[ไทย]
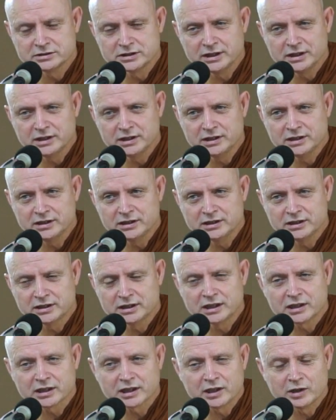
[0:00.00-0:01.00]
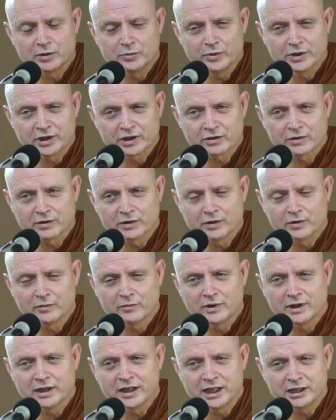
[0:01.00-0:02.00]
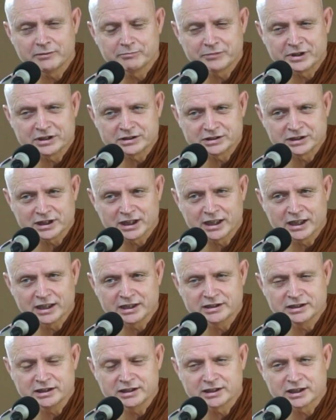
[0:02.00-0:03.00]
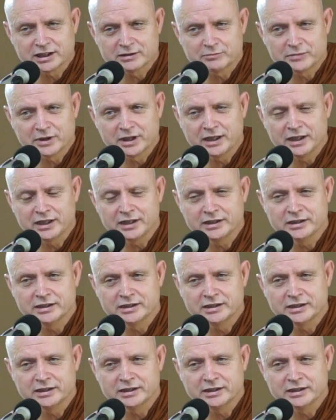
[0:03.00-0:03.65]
ที่เขาวิเคราะห์ว่าเหตุปัจจัยที่ทำให้